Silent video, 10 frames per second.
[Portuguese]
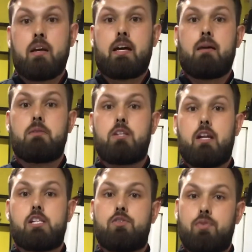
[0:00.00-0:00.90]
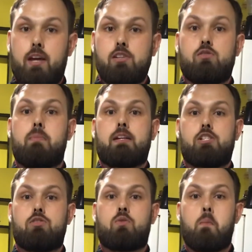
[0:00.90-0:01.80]
creme de leite fresco
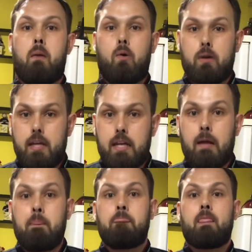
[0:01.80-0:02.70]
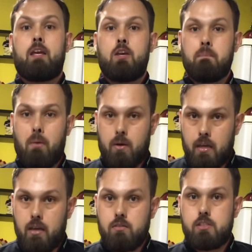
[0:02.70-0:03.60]
batido com baunilha e um
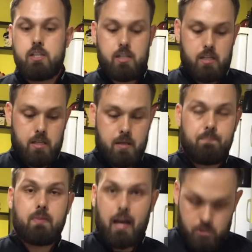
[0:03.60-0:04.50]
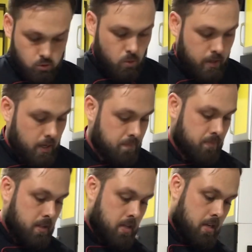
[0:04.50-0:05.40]
pouquinho de açúcar
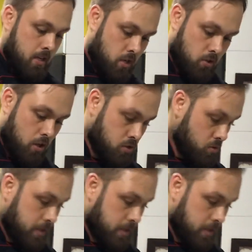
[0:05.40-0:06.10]
e o nosso